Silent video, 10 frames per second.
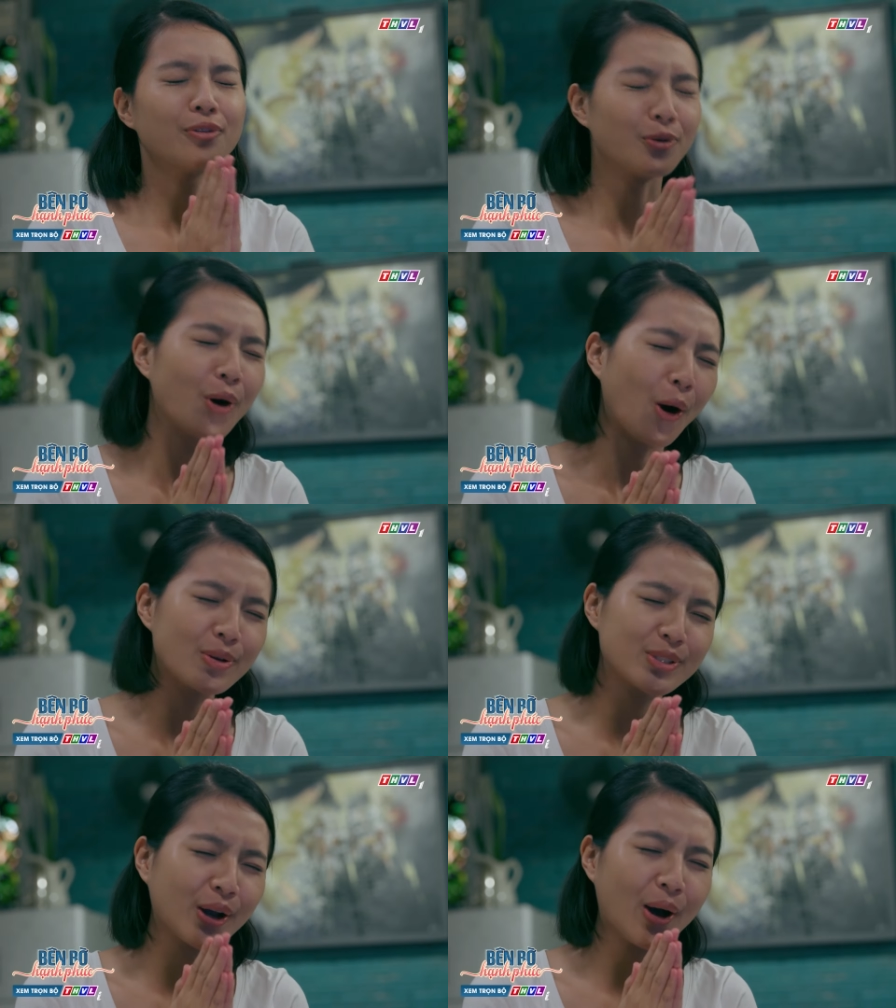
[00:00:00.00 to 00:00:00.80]
Phù hộ
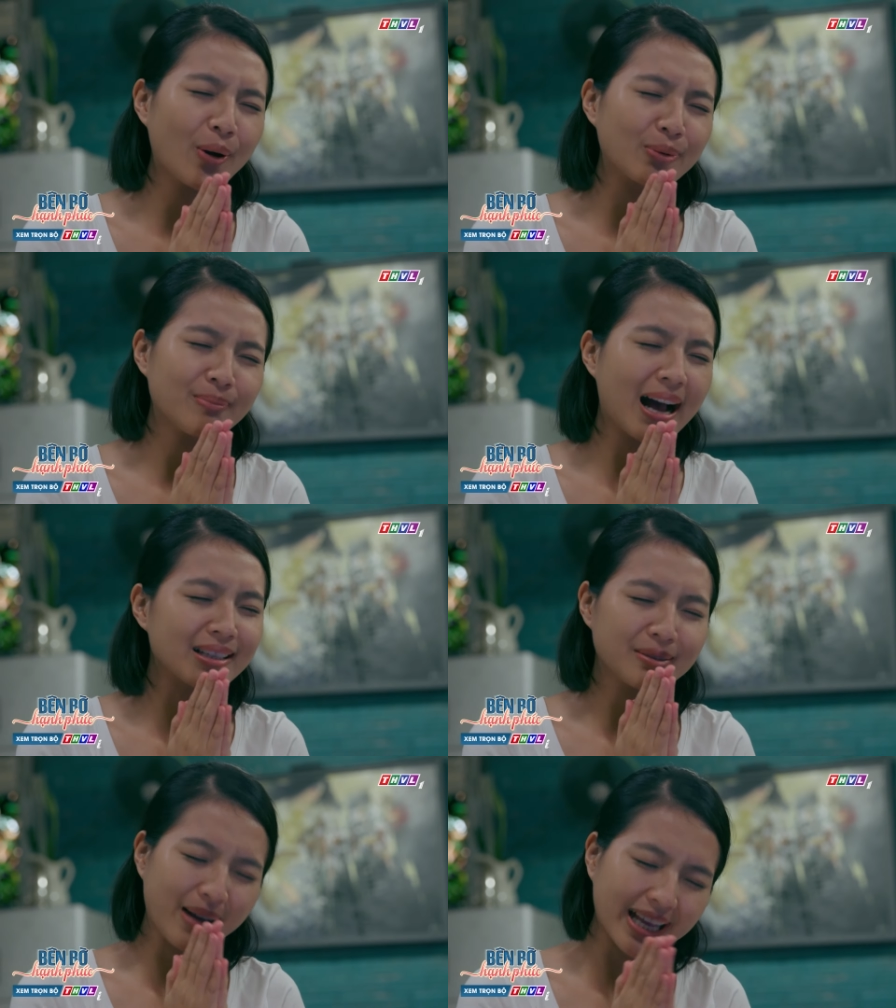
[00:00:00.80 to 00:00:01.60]
cho con
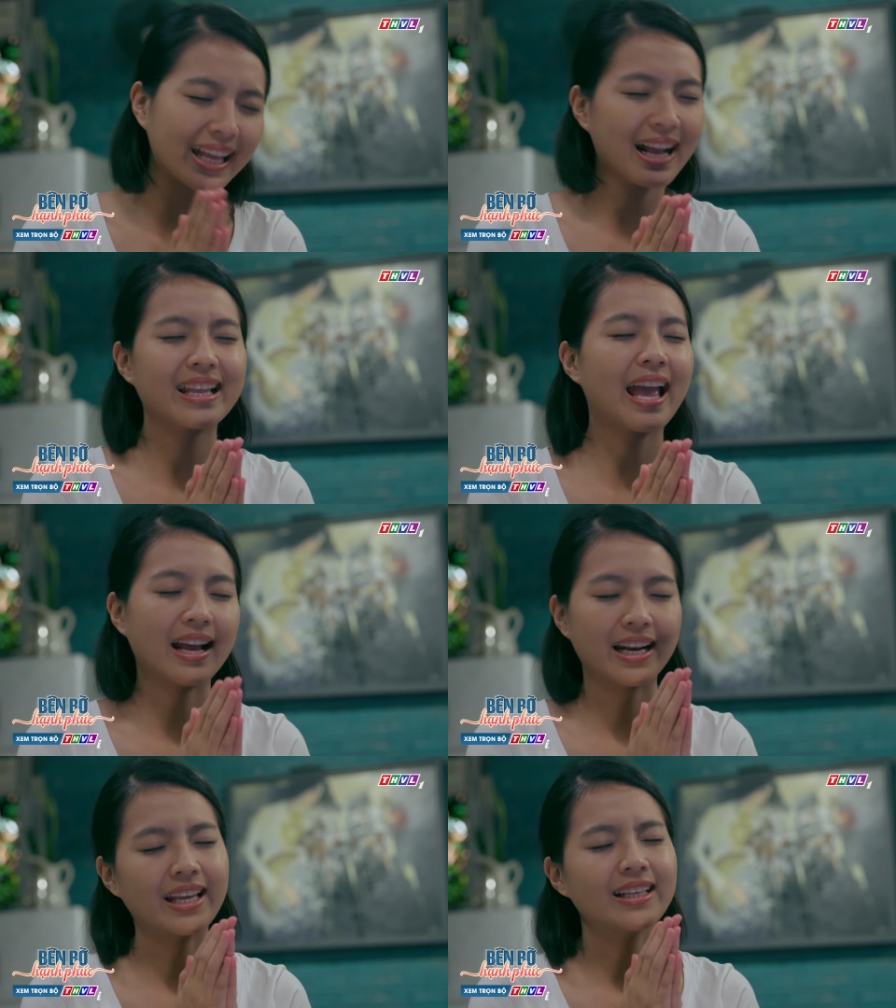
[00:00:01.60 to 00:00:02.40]
bán được mấy cái căn
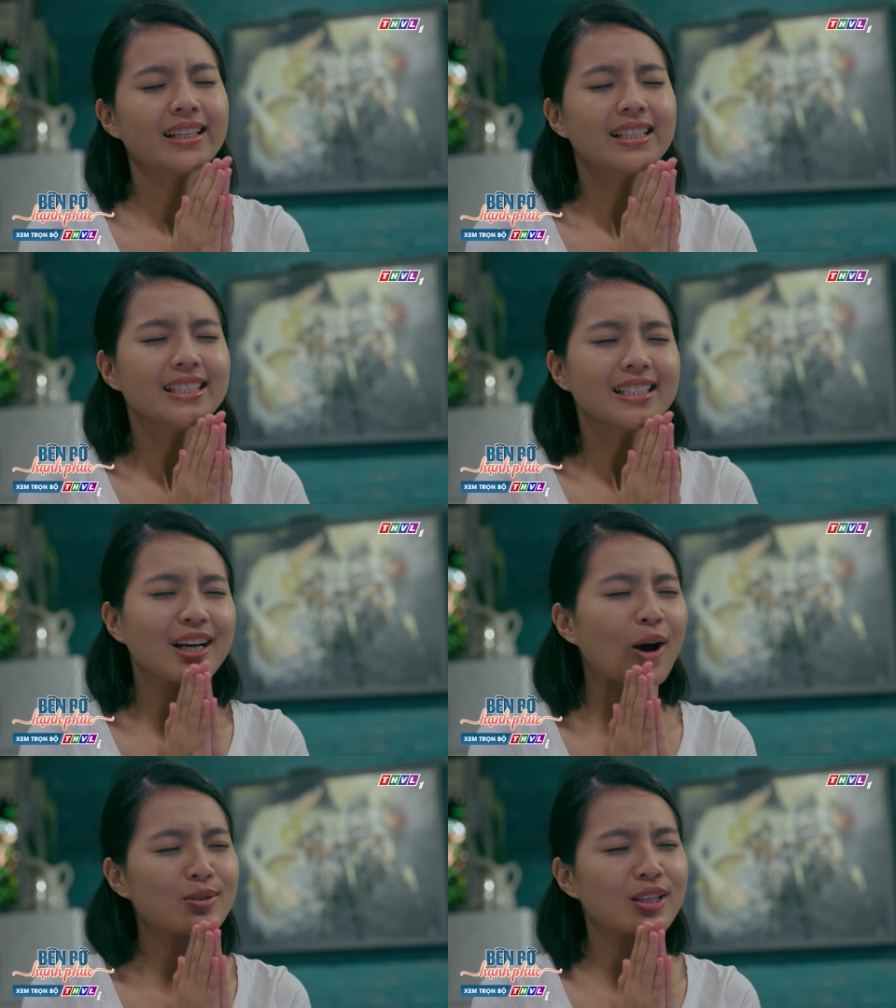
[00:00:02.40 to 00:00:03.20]
nhà này
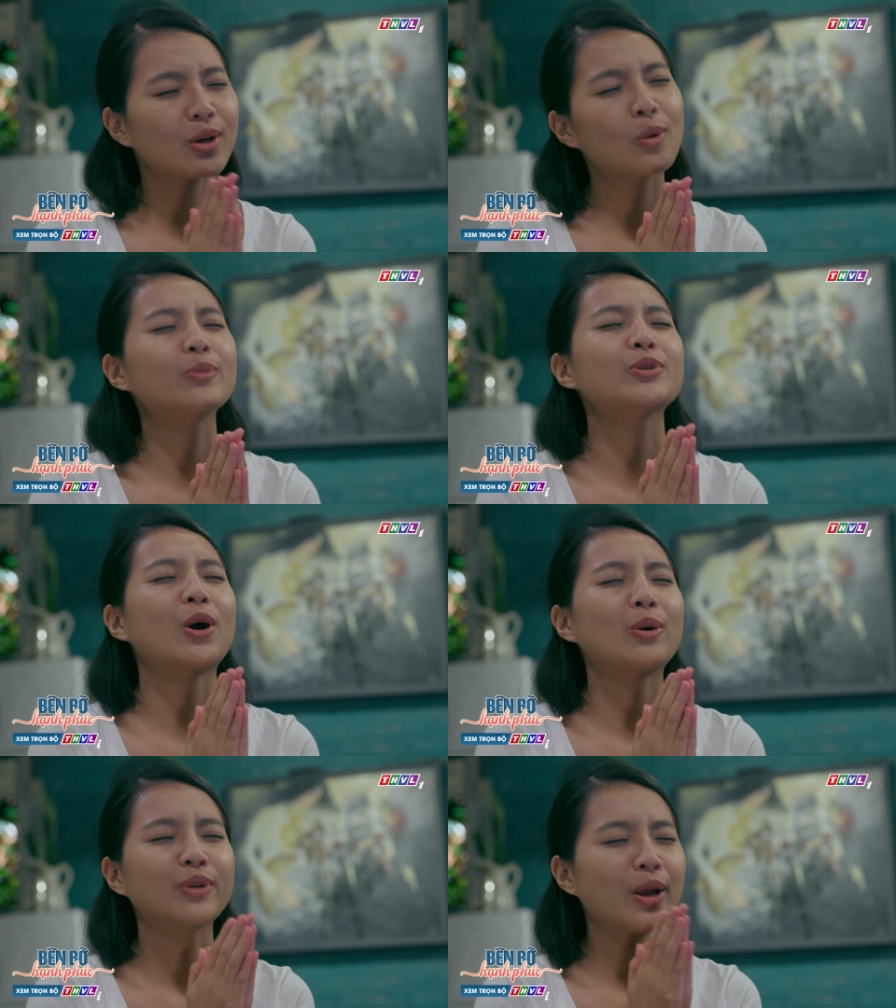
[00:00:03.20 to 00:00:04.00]
Con sẽ cúng cho
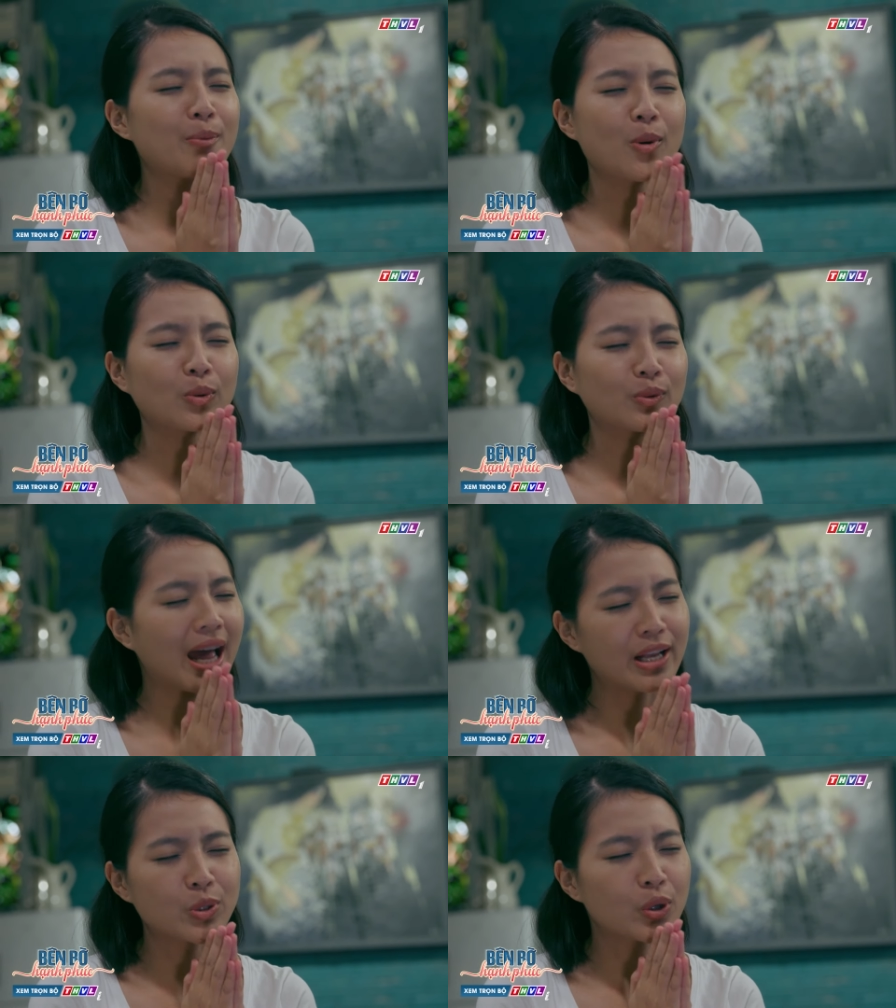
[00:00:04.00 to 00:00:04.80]
ông một
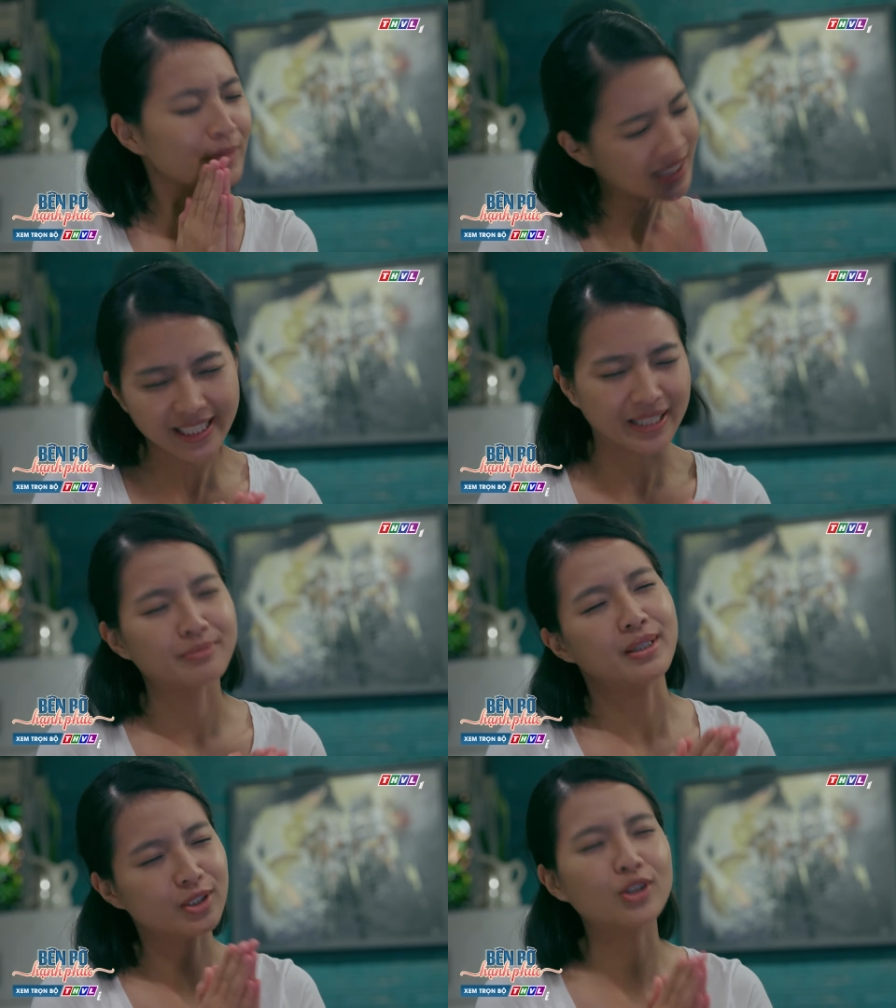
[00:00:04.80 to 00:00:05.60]
nải chuối thiệt là
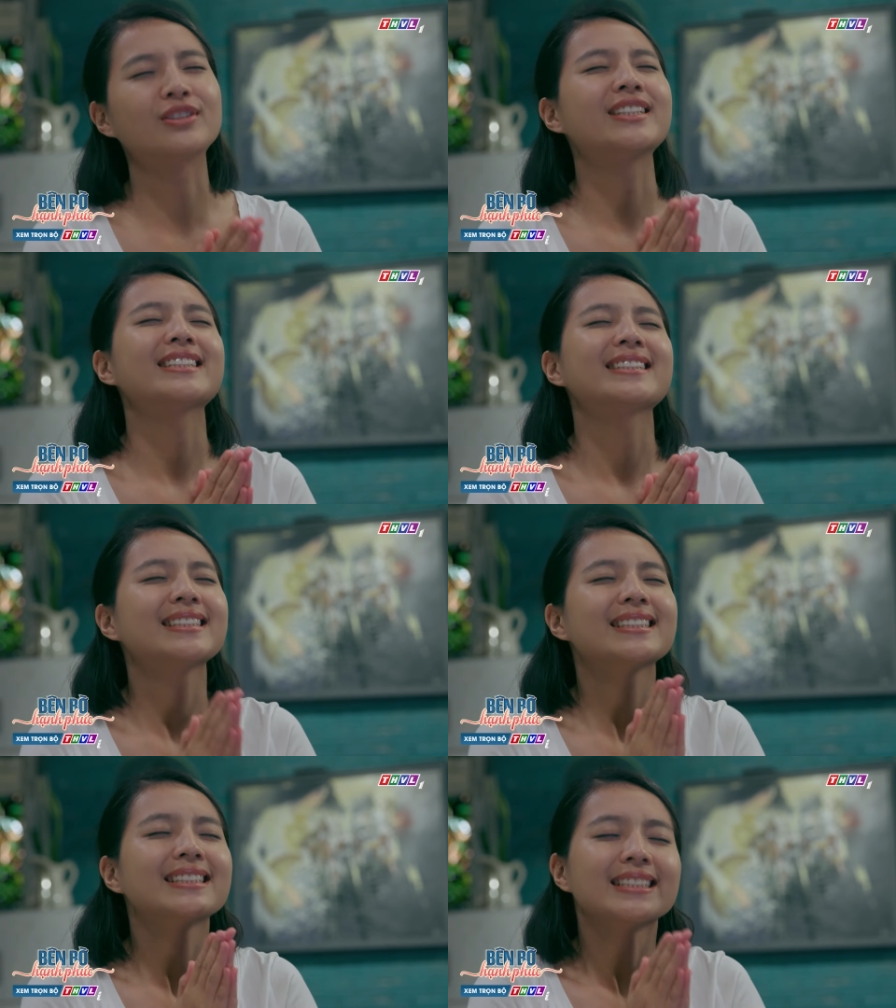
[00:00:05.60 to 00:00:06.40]
bự luôn
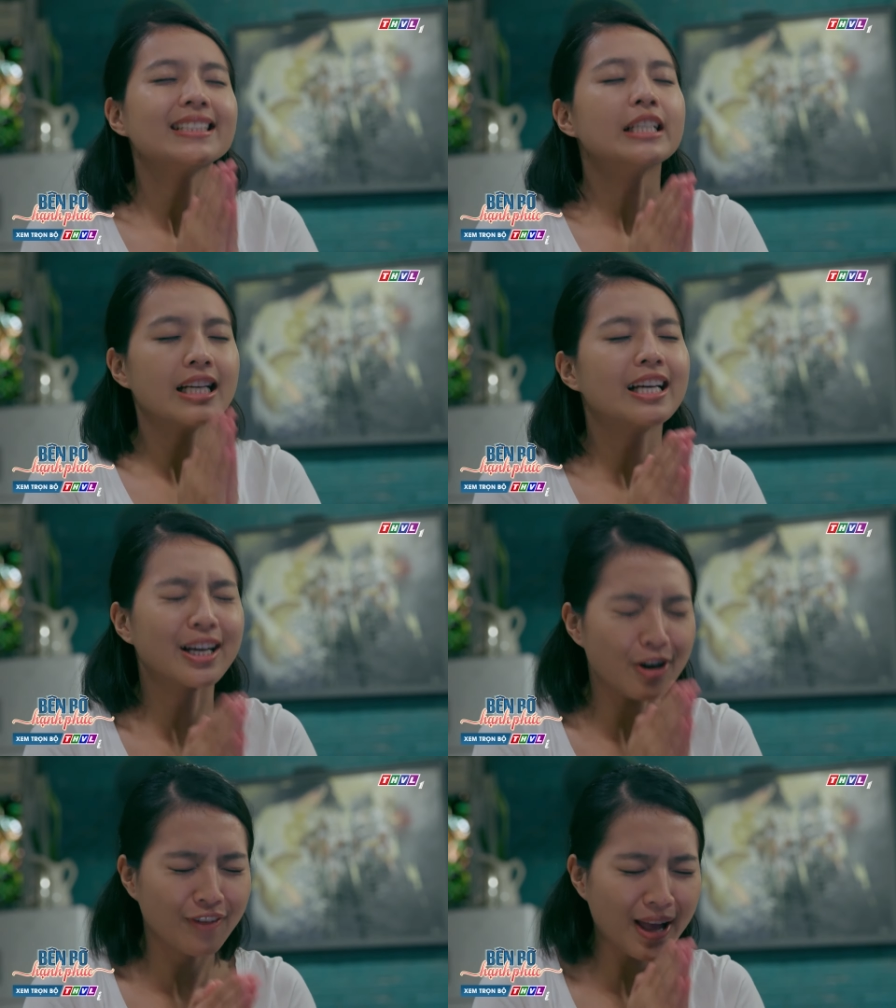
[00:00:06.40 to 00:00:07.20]

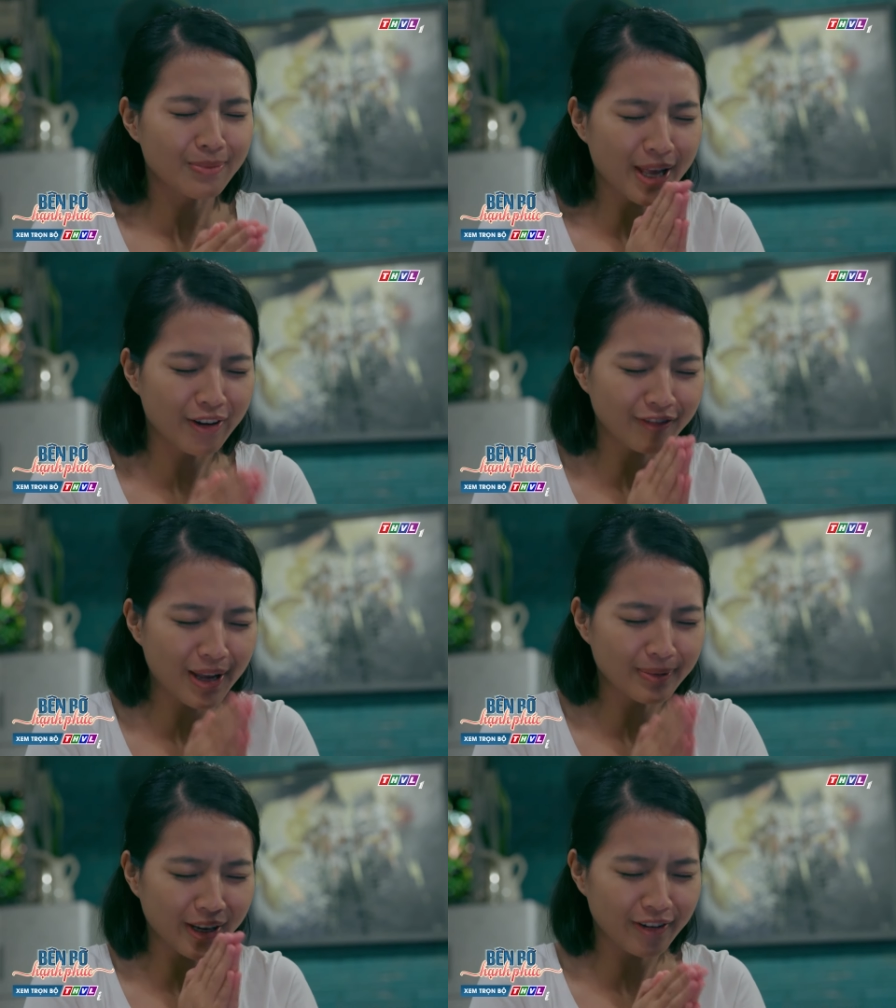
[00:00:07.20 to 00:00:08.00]
Con xin ông địa, con
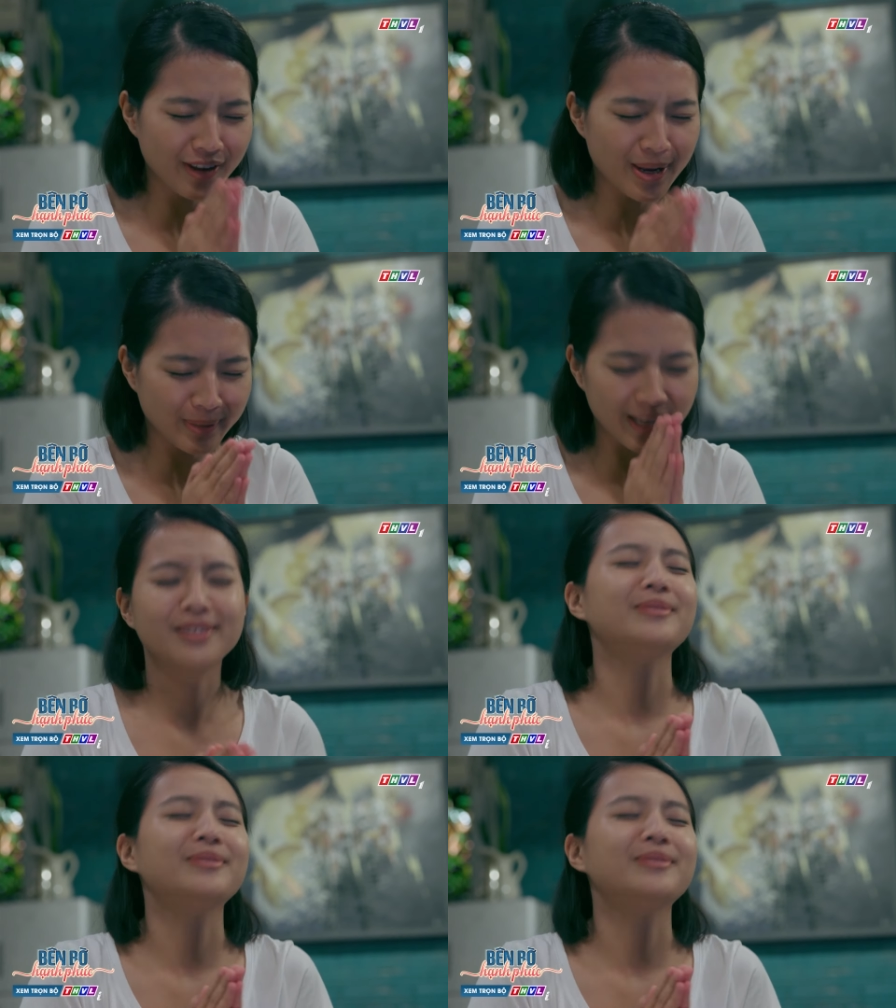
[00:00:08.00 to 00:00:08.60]
xin ông địa, con xin ông